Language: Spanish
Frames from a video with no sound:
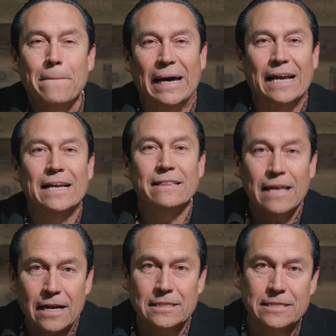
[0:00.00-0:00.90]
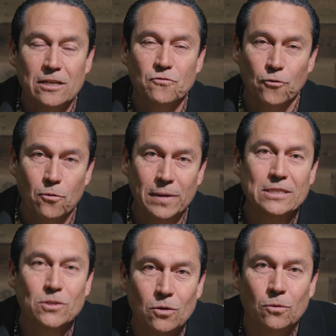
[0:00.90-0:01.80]
Para que tengas
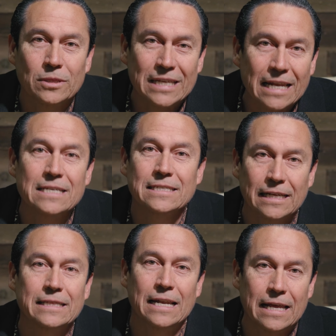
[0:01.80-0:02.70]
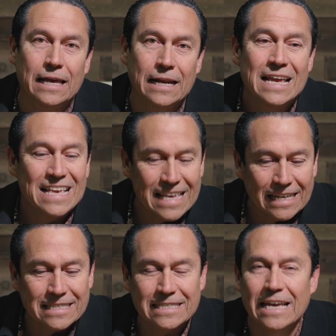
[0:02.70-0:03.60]
transformación tienes que tener y
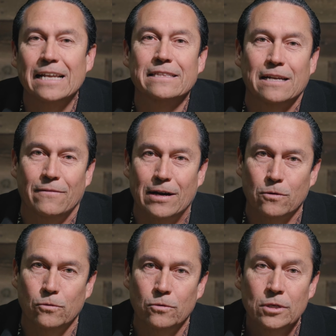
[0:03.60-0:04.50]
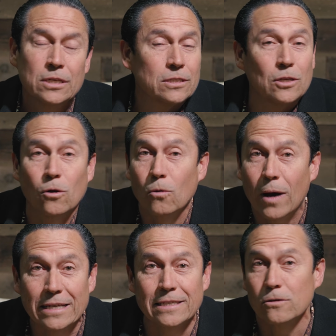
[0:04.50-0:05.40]
hacer el trabajo. Si no lo
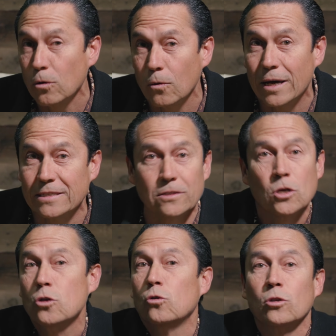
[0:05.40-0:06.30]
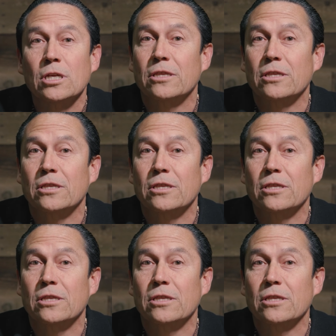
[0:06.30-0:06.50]
haces, no lo haces, no te